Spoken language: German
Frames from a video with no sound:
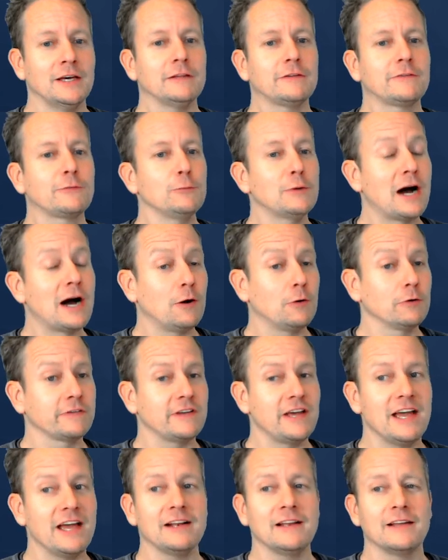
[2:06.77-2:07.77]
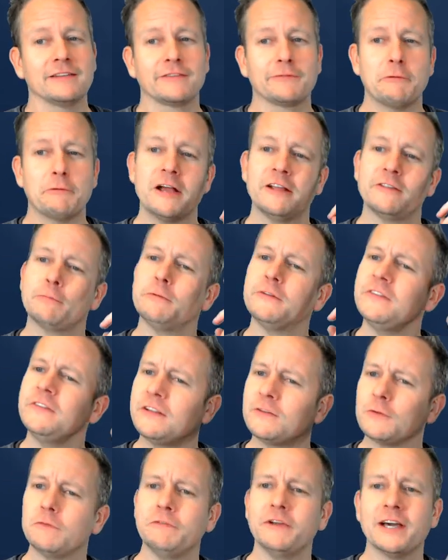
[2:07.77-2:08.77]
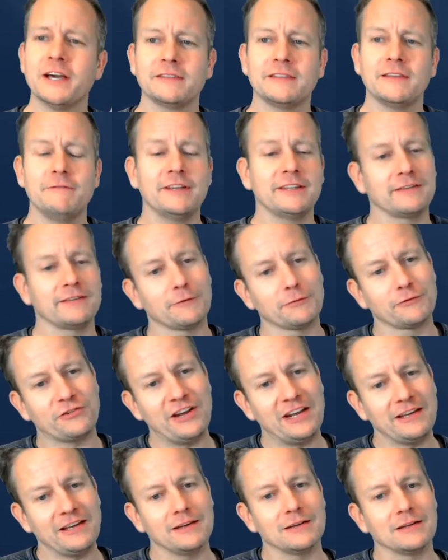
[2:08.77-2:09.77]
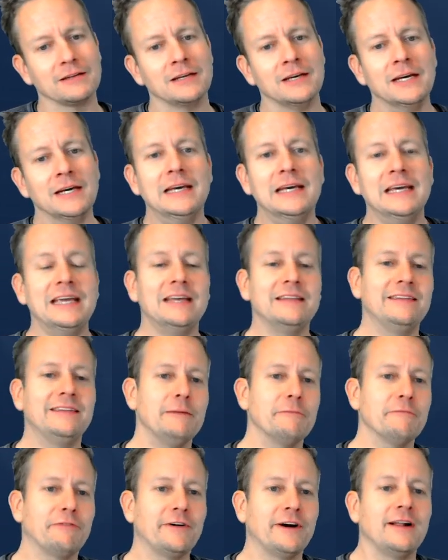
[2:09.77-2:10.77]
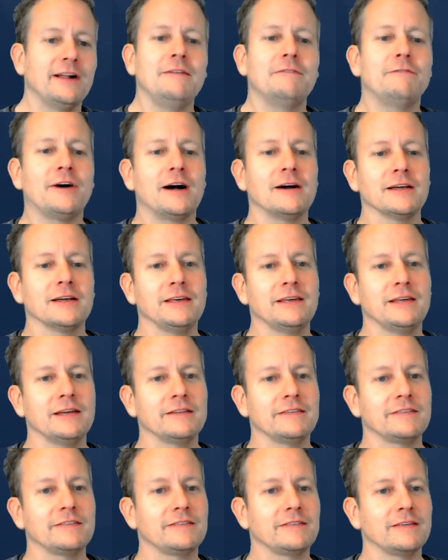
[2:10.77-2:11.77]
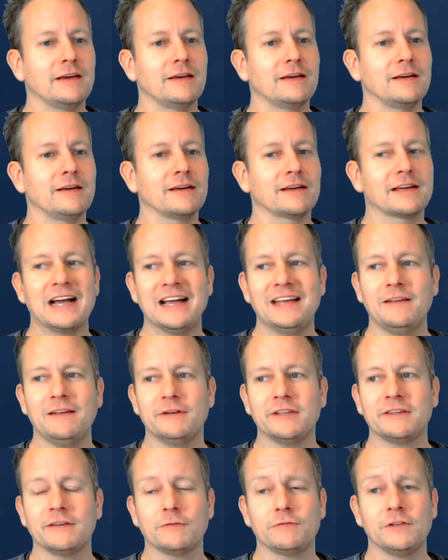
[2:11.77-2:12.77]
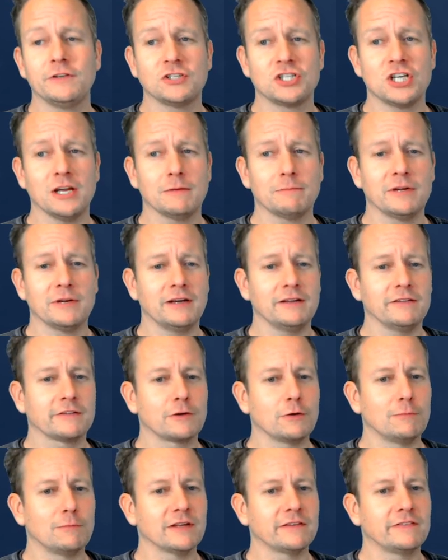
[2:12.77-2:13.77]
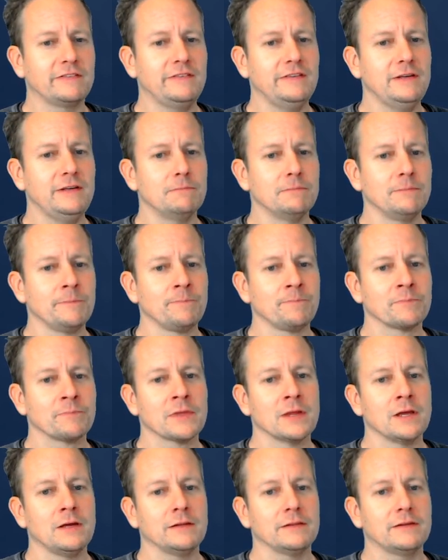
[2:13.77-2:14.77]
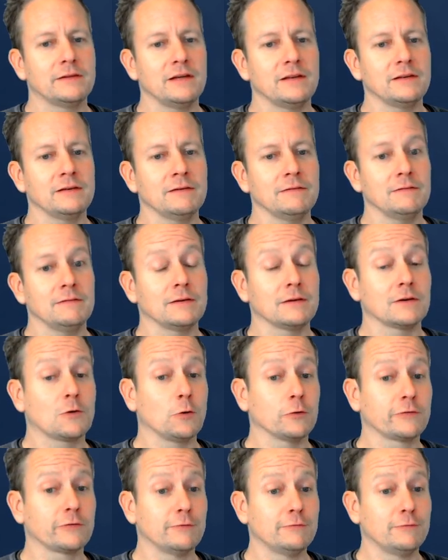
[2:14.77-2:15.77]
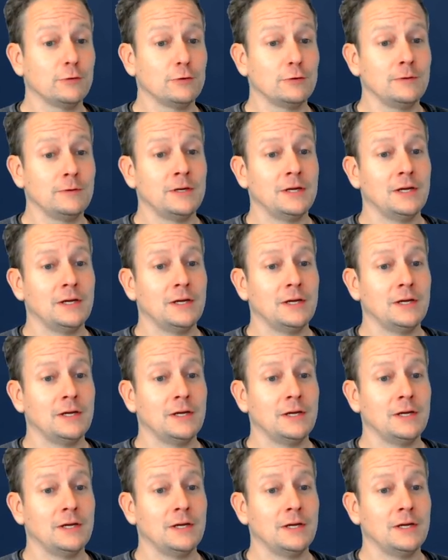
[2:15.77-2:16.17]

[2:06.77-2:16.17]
zu Hause England 2-1 besiegt und wir hatten eine Wette auf Tschechien. In dem Fall wage ich jetzt äh, keine Wette auf die Tschechen mit 1,7, denn Kosovo